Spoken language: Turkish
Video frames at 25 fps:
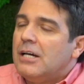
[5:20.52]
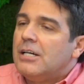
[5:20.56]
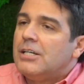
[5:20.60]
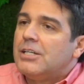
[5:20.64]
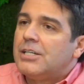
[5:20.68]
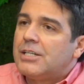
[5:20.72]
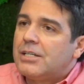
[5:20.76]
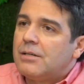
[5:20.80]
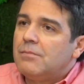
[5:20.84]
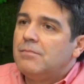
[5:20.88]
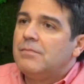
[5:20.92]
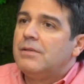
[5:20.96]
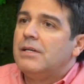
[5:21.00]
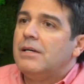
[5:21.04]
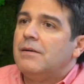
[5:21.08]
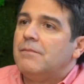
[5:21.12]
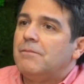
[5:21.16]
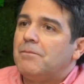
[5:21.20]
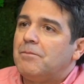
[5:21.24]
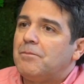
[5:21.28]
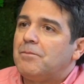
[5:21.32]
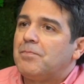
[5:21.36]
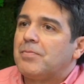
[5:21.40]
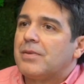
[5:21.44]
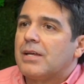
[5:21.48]

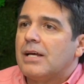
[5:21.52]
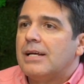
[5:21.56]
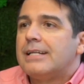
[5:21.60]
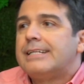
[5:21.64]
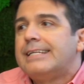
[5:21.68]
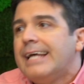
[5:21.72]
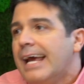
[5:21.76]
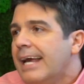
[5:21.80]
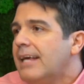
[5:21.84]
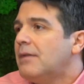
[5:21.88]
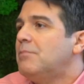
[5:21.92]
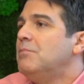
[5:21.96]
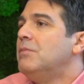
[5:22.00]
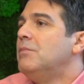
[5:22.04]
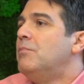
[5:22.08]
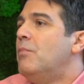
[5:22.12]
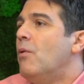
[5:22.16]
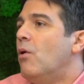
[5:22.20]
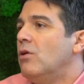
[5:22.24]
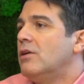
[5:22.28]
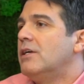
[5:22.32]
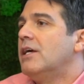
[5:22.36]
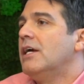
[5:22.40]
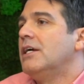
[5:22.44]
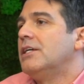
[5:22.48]
Şimdi tek bir
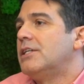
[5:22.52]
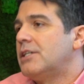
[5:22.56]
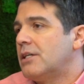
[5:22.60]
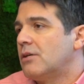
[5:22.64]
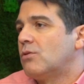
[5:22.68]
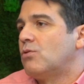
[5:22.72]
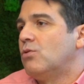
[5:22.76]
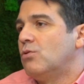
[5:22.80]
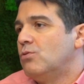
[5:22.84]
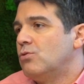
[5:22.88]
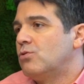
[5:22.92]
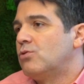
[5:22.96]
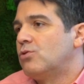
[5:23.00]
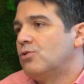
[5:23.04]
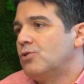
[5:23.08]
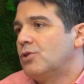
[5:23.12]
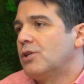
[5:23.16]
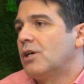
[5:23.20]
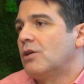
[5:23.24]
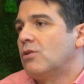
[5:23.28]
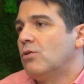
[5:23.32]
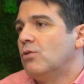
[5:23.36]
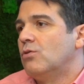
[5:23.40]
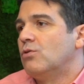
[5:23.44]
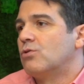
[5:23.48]
bölge için
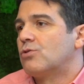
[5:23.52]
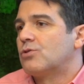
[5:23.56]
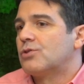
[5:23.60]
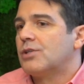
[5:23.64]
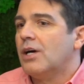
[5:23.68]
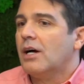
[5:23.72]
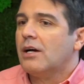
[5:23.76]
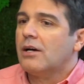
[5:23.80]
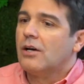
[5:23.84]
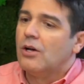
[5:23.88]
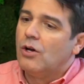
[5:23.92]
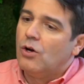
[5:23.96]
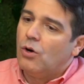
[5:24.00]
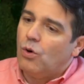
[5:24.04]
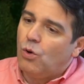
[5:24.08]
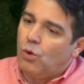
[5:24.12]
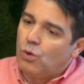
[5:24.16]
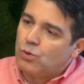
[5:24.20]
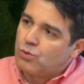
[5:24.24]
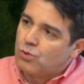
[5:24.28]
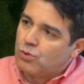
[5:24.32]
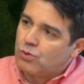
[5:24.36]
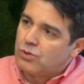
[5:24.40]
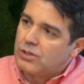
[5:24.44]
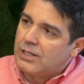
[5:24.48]
konuşacak olursak
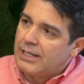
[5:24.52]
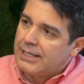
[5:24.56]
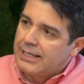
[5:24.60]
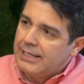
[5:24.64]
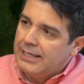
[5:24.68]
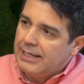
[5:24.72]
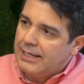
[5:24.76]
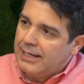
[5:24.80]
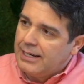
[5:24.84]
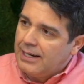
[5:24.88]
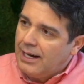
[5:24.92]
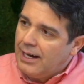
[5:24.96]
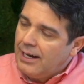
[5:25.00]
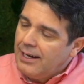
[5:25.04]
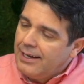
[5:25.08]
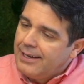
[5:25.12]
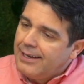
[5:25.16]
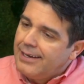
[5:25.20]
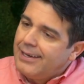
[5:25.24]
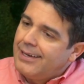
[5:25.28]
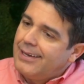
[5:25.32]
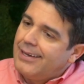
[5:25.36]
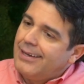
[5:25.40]
30 dakika